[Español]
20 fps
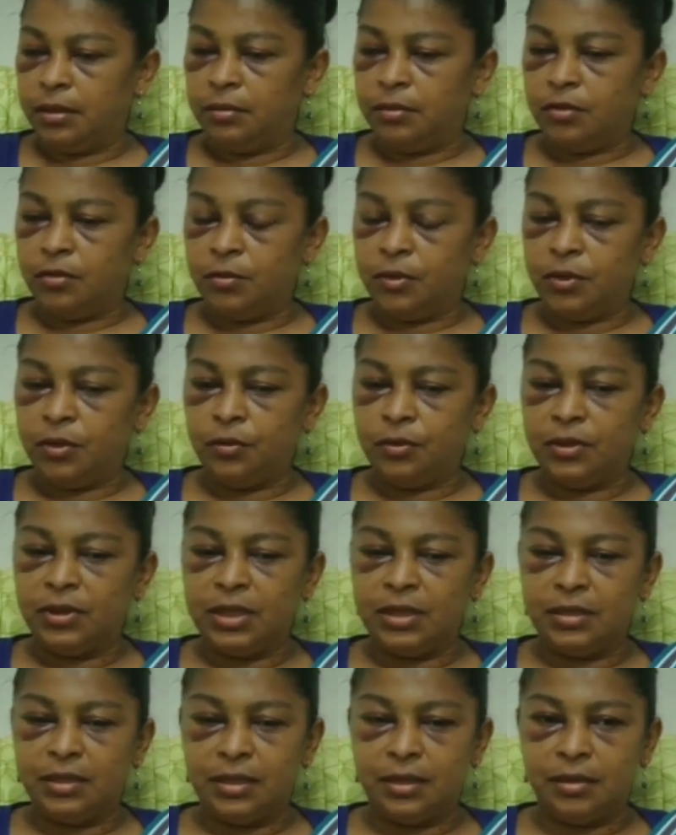y como yo voy
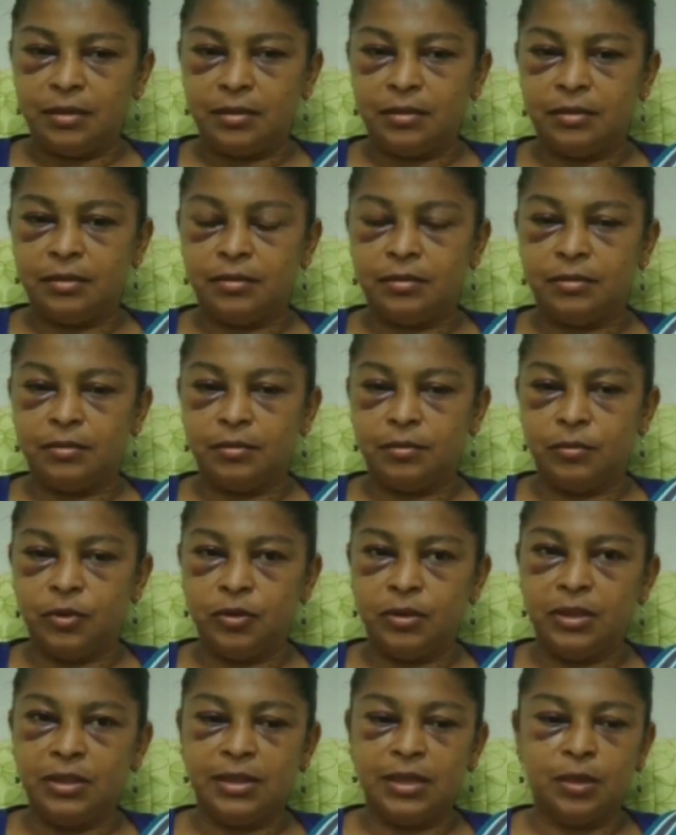detrás,
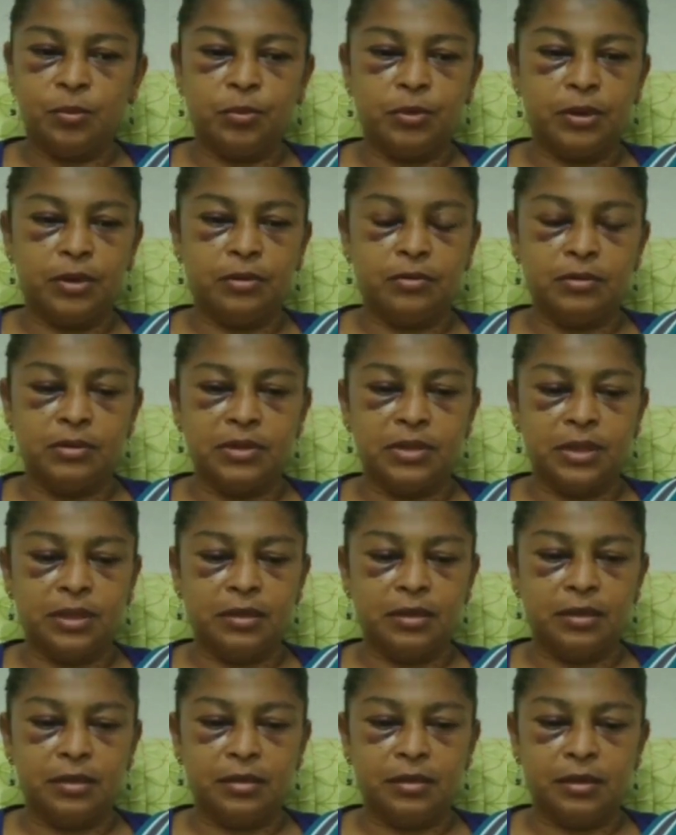voy detrás, pues entonces
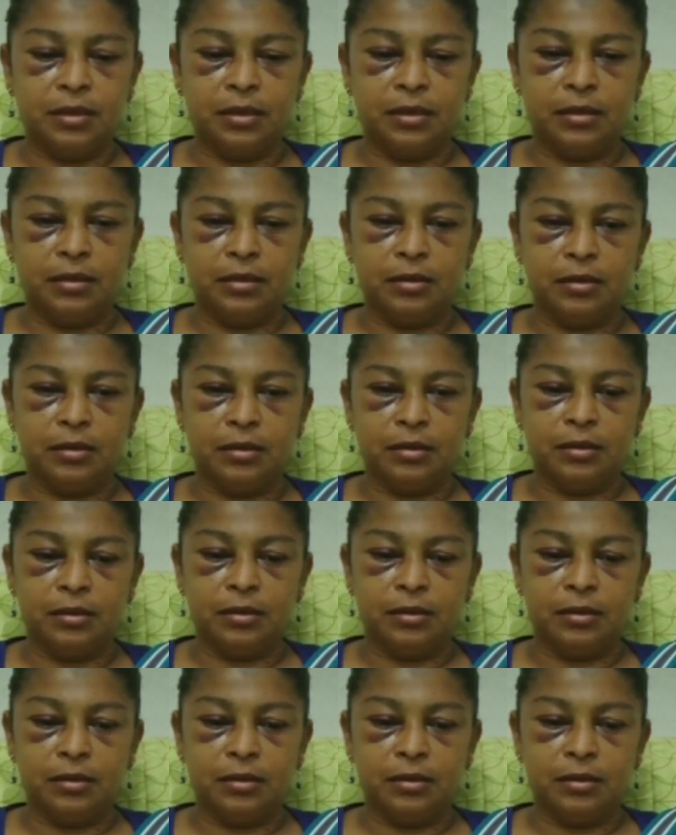él este